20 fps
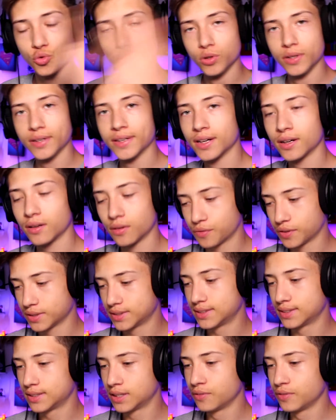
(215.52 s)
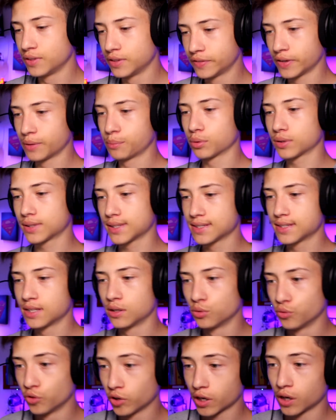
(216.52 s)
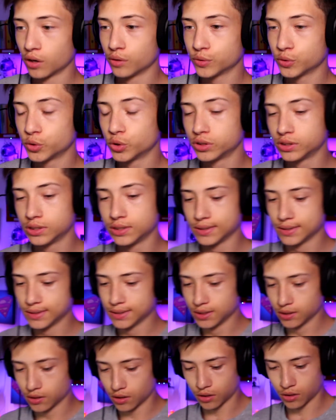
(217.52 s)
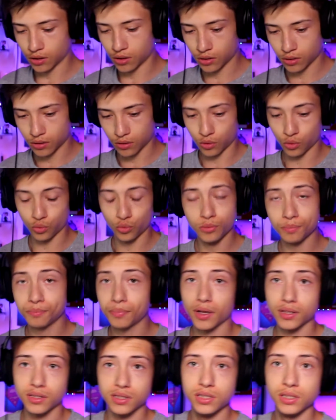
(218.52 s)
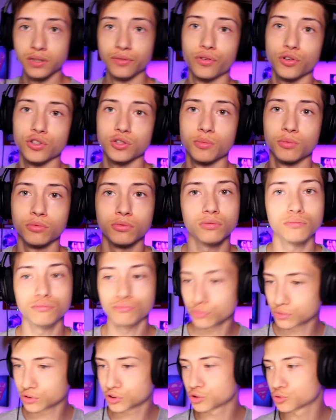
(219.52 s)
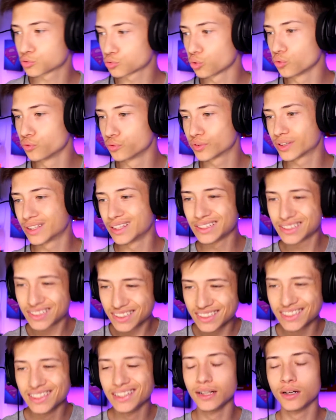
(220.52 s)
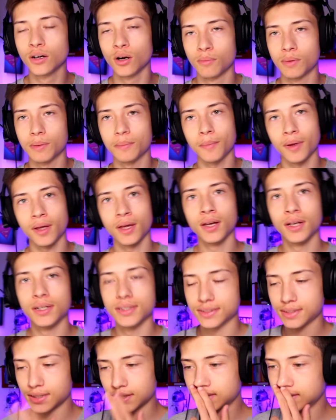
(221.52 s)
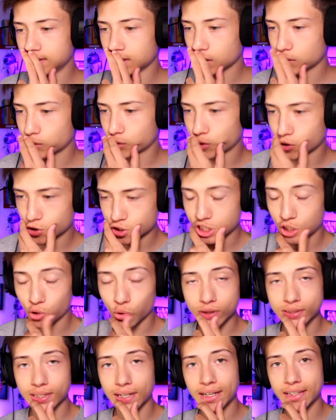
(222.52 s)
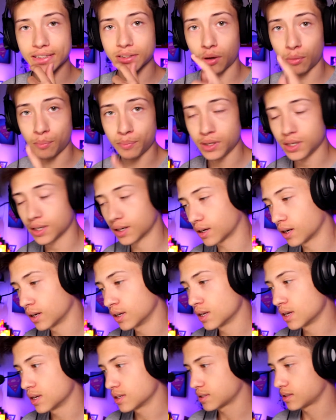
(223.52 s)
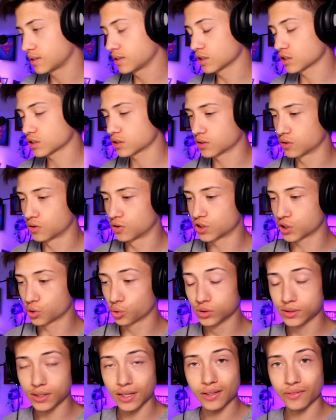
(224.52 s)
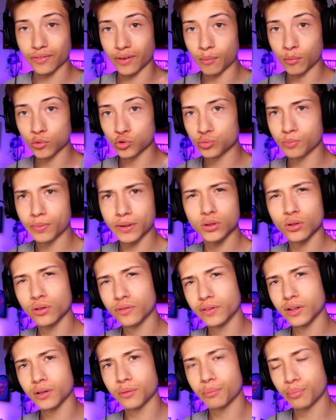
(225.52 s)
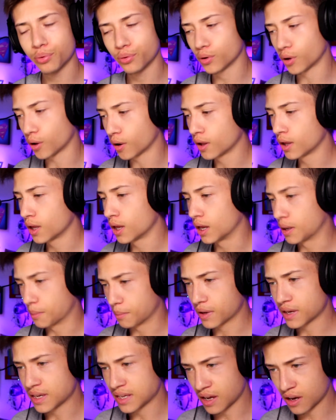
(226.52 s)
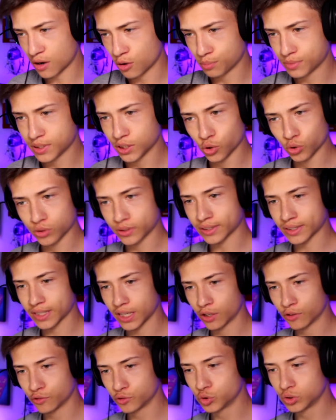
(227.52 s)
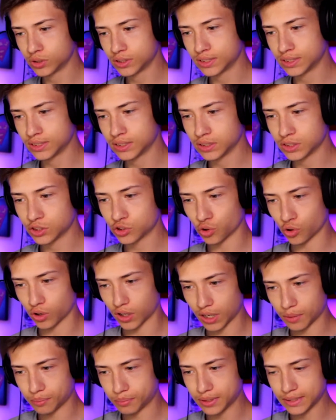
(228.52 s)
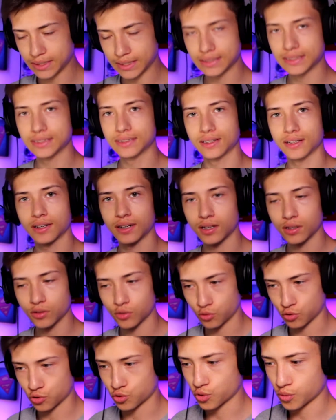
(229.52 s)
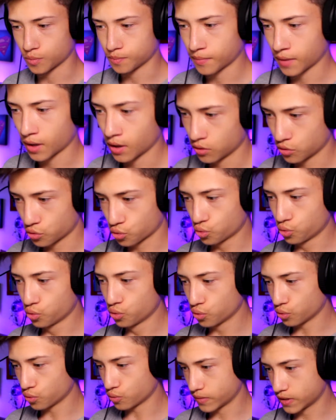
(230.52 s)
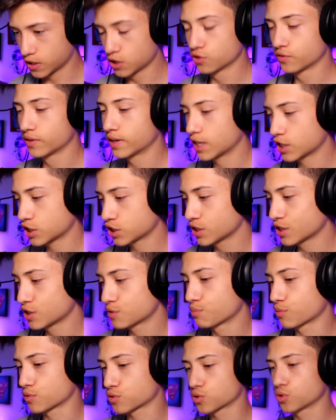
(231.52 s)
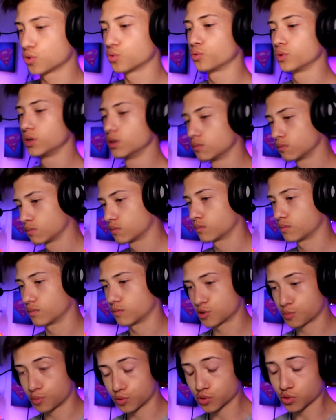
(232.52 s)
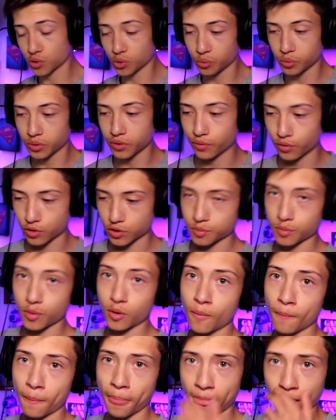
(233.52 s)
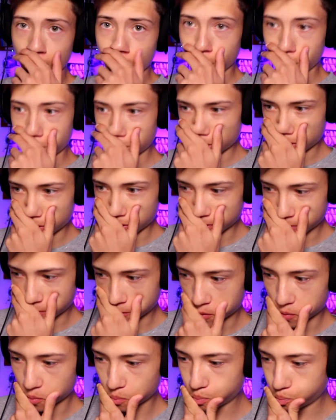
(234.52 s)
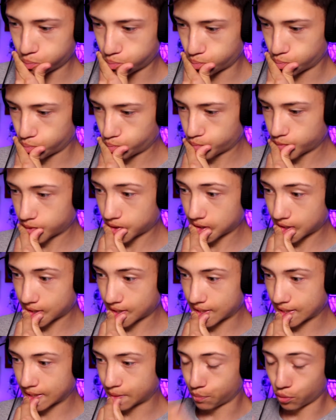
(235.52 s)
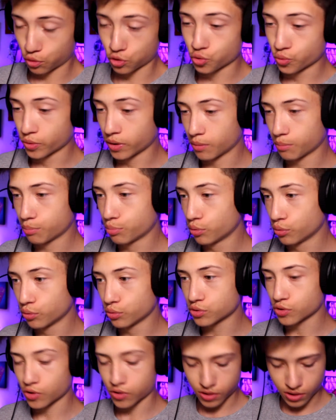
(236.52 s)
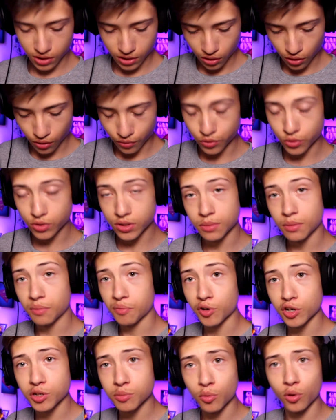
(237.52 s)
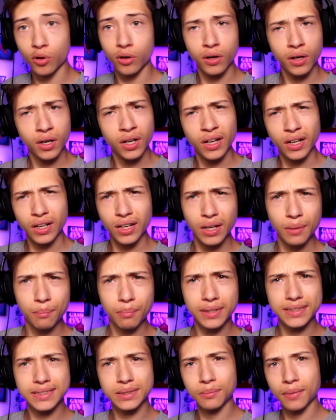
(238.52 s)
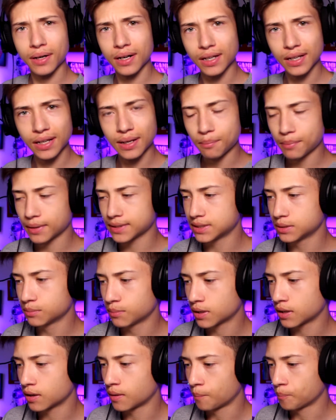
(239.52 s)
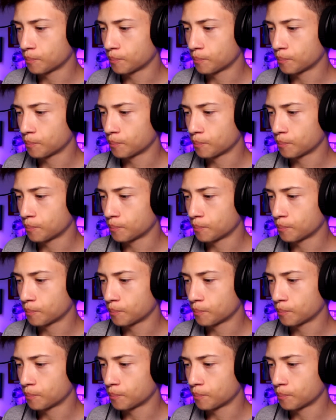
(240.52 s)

coup, les gars, en fait, c'était vite fait pour tester le nouveau Call of Duty euh, en une partie. Franchement, je trouve qu'il est stylé quand même. C'est-à-dire que j'ai cru que ça allait être pire. C'est-à-dire, du euh, j'ai que ça allait être vraiment du Battlefield pur. Mais il y a le petit côté de Call of Duty, genre rapide, etc. dans le jeu. Du coup, si je vais l'acheter, je pense que oui. Je pense que oui, franchement. Euh, c'est pour jouer un peu aux anciens Call of Duty, mais franchement, il est pas si mal, il est pas si mal.